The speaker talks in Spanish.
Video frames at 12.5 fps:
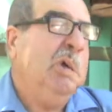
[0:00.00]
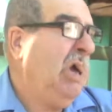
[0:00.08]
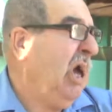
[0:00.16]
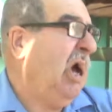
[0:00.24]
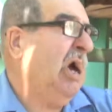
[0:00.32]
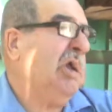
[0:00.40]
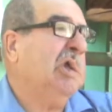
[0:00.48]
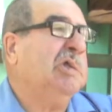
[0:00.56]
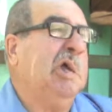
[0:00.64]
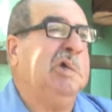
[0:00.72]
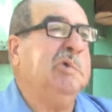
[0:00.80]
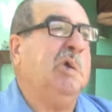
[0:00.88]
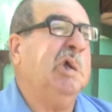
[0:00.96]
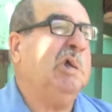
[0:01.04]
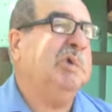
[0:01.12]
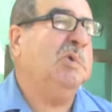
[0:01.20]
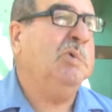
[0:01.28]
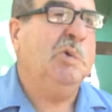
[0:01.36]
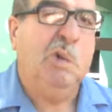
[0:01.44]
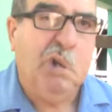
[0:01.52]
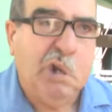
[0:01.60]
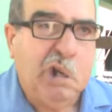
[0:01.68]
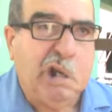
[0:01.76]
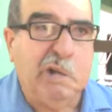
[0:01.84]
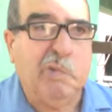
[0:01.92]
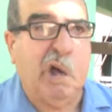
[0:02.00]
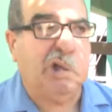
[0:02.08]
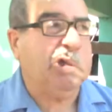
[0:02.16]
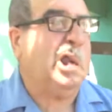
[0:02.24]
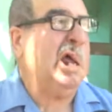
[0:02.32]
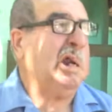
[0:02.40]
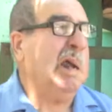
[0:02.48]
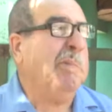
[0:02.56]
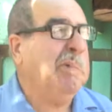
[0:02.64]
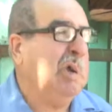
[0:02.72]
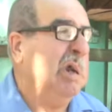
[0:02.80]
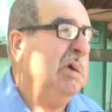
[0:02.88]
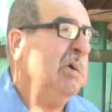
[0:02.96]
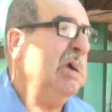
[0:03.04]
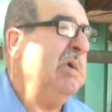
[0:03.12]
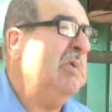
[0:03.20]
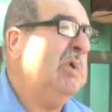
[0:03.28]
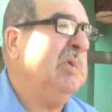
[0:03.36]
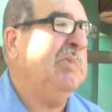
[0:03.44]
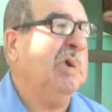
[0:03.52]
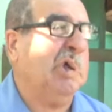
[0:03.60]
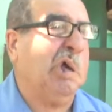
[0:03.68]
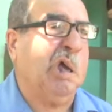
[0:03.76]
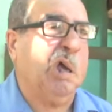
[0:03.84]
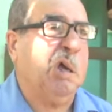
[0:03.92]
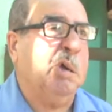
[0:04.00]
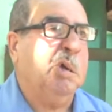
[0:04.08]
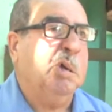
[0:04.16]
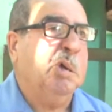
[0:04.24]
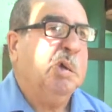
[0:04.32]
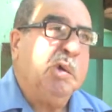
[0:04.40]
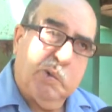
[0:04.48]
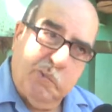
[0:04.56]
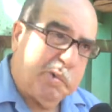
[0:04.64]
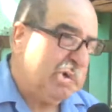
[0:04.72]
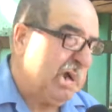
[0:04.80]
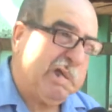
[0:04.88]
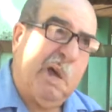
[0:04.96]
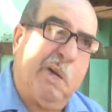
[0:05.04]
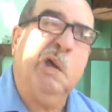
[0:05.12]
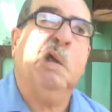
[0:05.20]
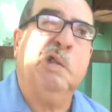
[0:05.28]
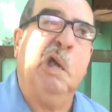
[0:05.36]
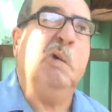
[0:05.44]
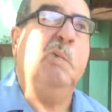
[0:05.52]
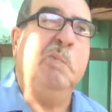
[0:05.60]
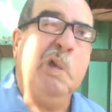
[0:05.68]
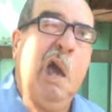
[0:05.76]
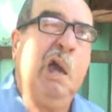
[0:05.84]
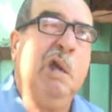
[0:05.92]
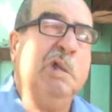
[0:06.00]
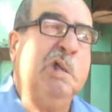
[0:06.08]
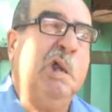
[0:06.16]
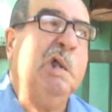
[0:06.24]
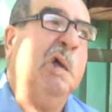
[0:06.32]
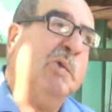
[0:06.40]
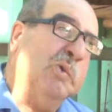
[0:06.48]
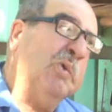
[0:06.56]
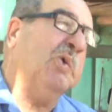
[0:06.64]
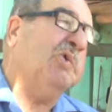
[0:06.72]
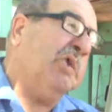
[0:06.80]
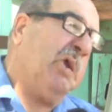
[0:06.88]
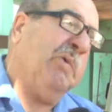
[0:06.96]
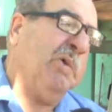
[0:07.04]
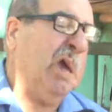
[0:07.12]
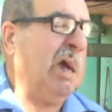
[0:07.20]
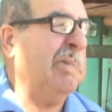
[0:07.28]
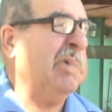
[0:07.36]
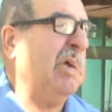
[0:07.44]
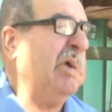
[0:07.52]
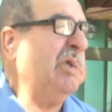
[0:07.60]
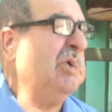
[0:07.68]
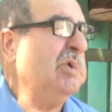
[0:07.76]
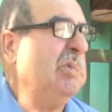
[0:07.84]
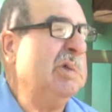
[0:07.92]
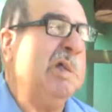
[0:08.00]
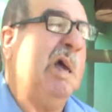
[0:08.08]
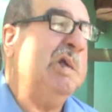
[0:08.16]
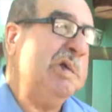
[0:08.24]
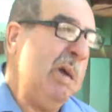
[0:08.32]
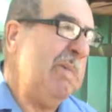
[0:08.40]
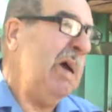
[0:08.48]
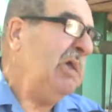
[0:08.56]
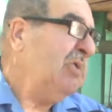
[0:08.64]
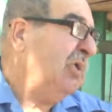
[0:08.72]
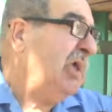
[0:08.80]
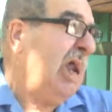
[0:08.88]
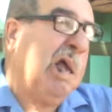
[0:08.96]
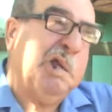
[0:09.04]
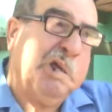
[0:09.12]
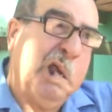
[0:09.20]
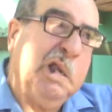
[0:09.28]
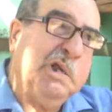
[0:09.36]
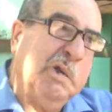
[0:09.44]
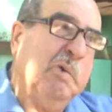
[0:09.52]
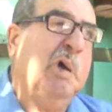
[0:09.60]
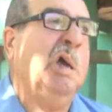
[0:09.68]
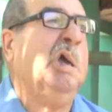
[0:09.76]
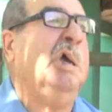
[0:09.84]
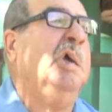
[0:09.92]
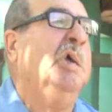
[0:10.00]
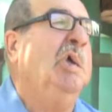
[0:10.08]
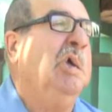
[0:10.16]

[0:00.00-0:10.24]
agarré estaciones yo. Digo, hacerla rápido, digo, digo, porque Vos ya sabés que tengo un viaje, tenía dos, tres viajes previstos, yo me estaban llamando de la Shell acá.